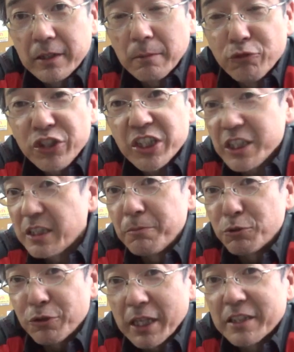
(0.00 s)
無意識で全
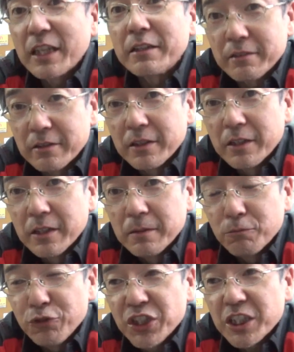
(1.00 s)
部それやった
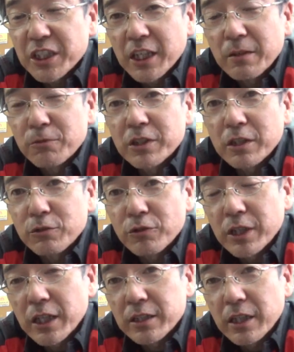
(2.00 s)
無意識じゃないかもしれないけどそ
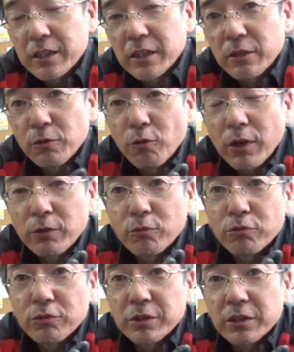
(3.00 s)
れやってて他の
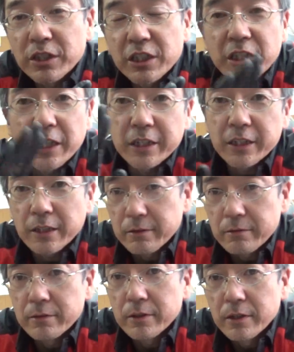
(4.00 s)
ことに意識がいって
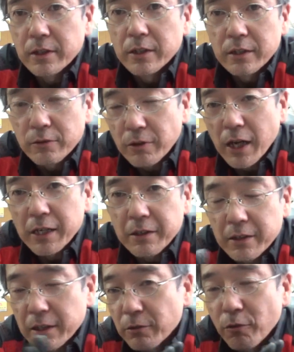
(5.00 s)
た会
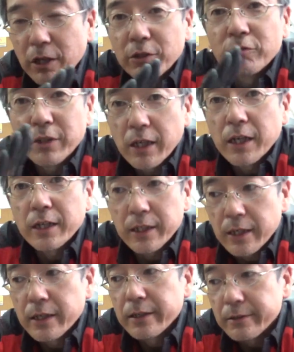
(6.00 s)
あの他のねあれ
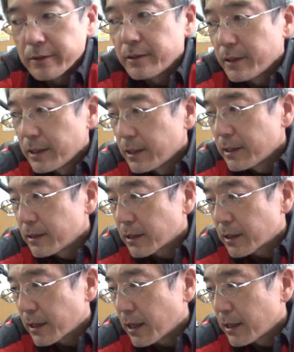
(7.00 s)
で、うん、
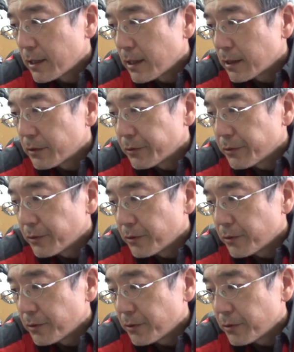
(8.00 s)
だからあ
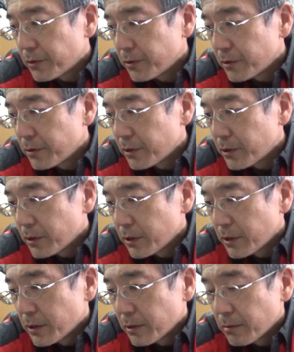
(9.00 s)

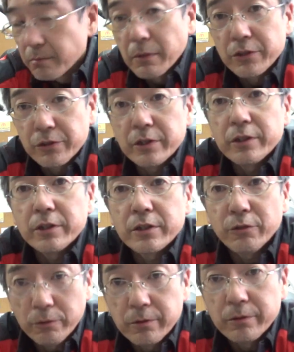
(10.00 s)
のー、まずいで
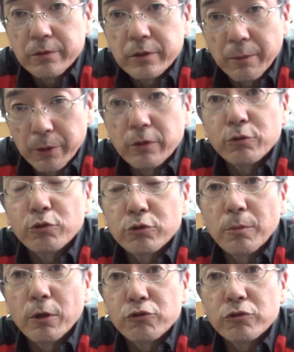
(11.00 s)
しょダメだそれ
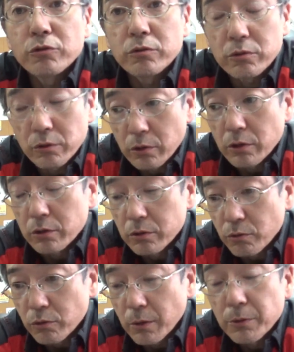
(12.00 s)
じゃまずいじゃないですかね
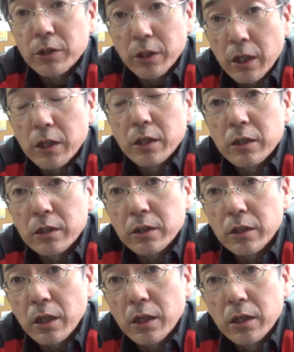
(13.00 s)
その度にね行っ
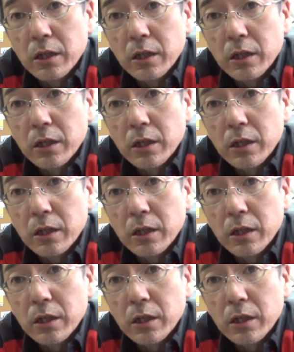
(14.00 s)
て